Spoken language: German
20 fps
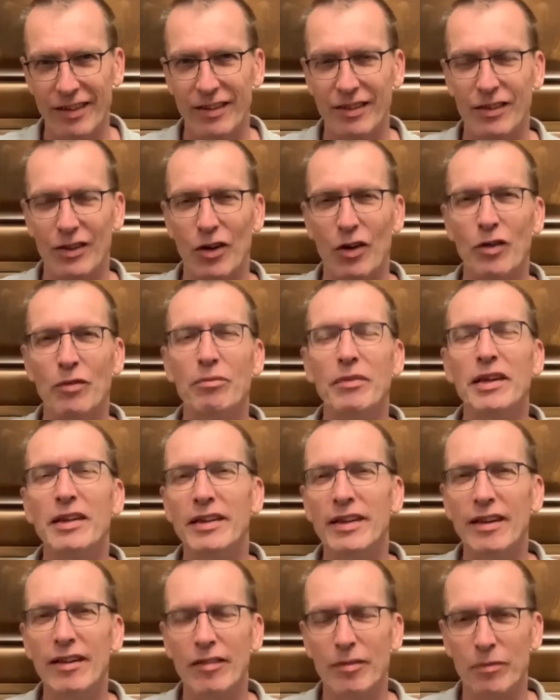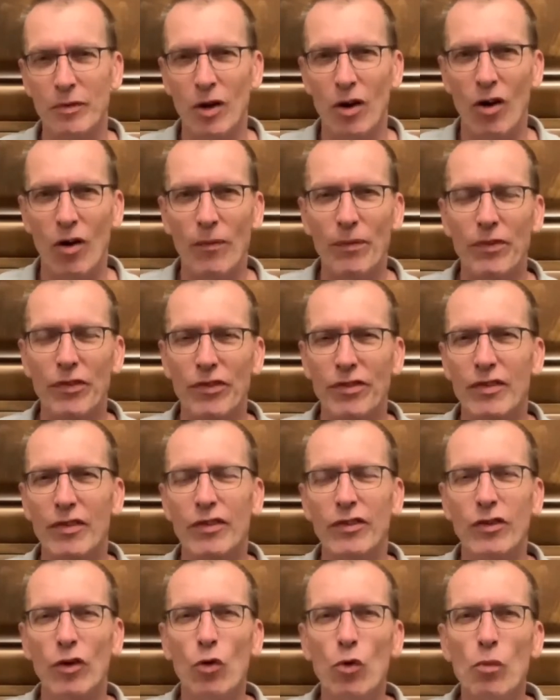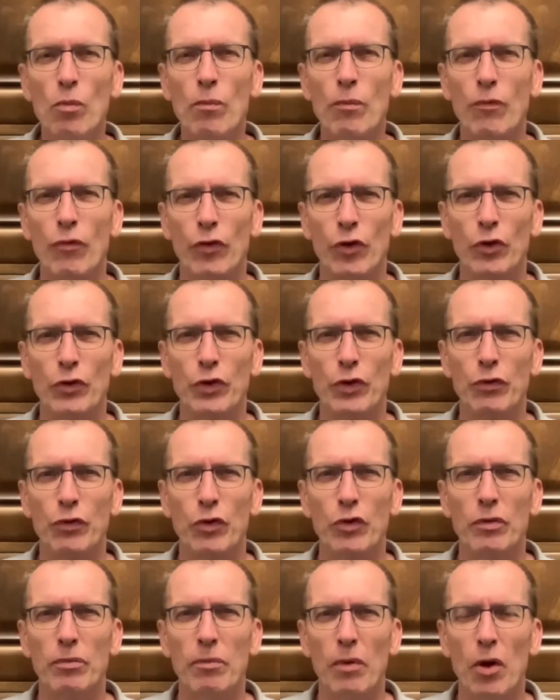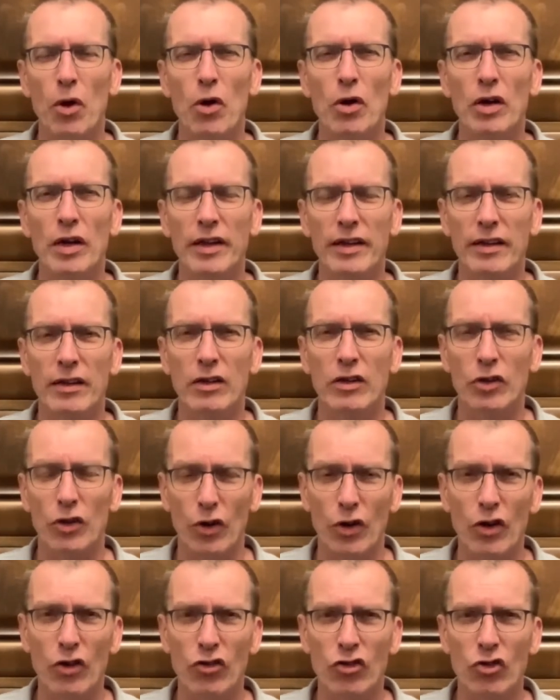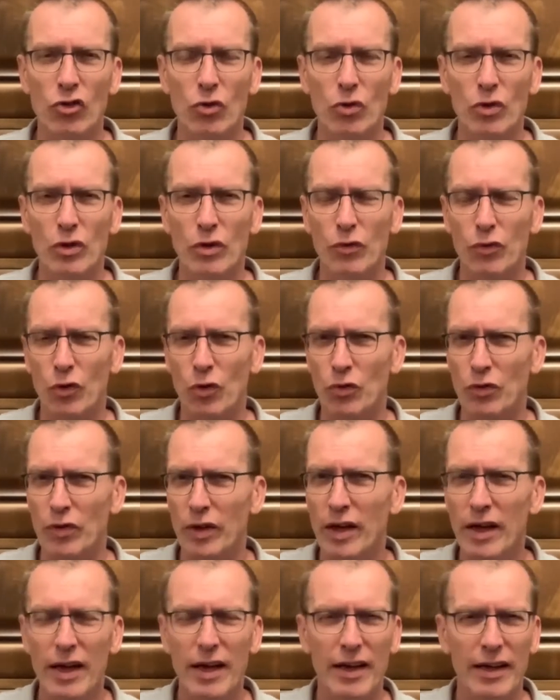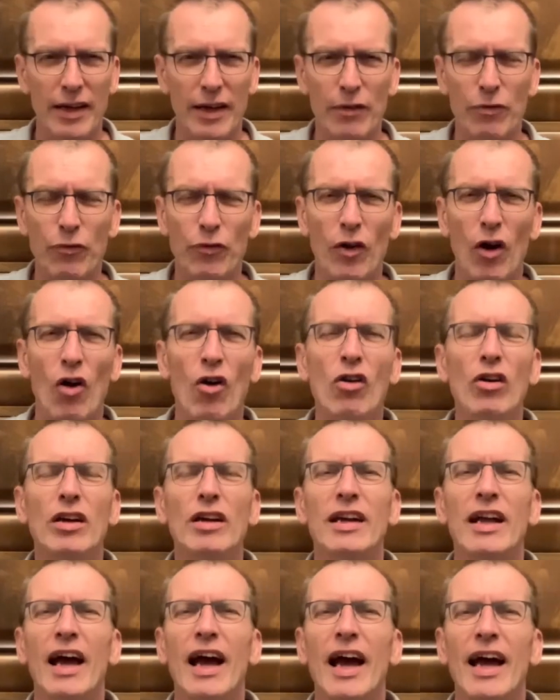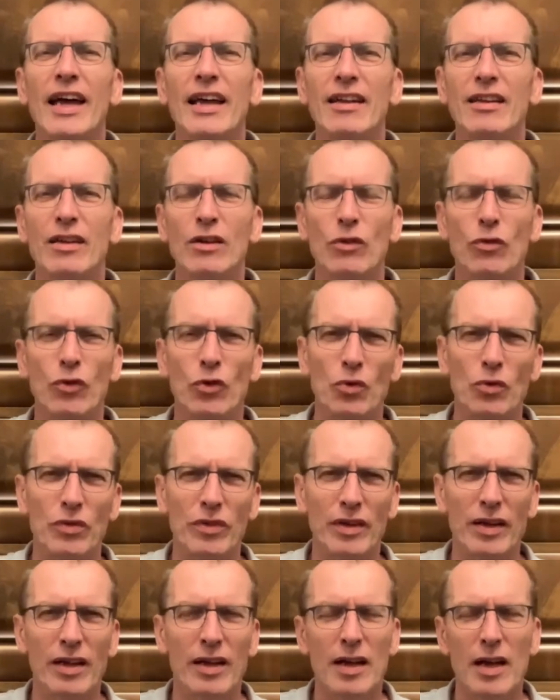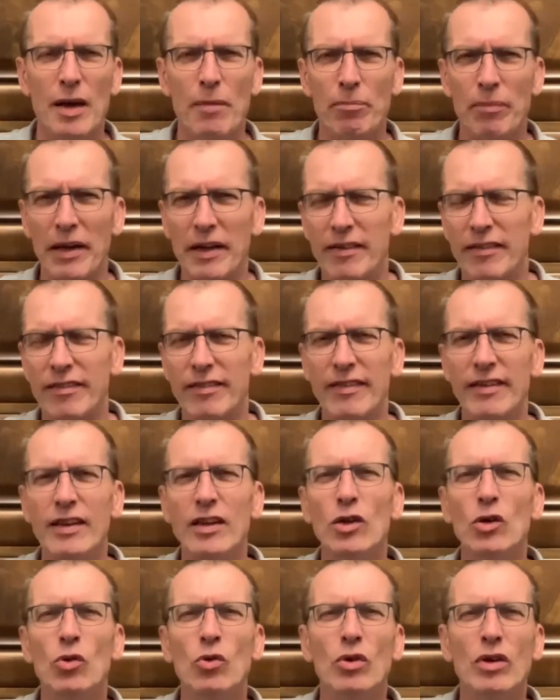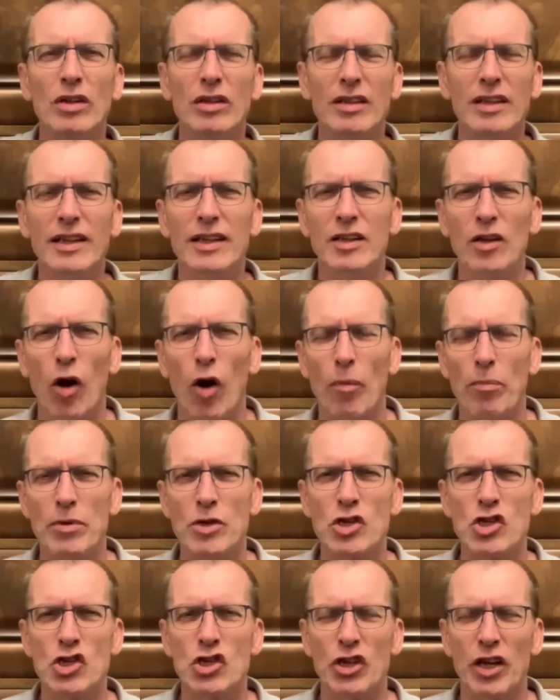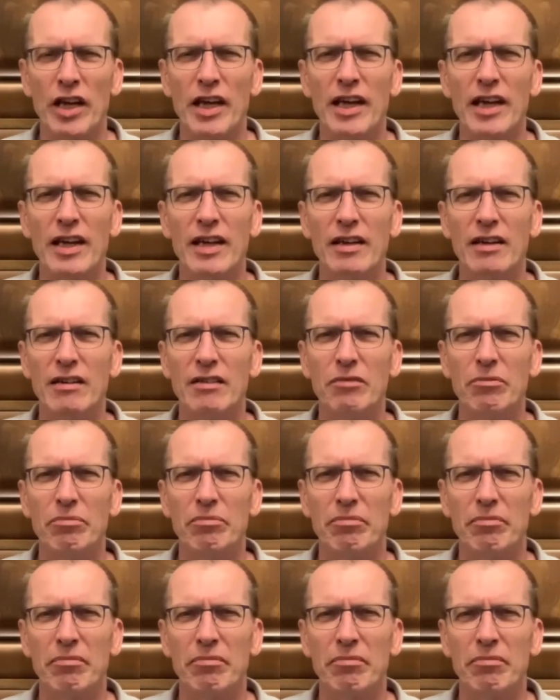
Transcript: Dann mit diesem ganzen Sumpf oder von möglichen Täuschungen, von Gefangenheiten, von Beziehungen, die da bestehen,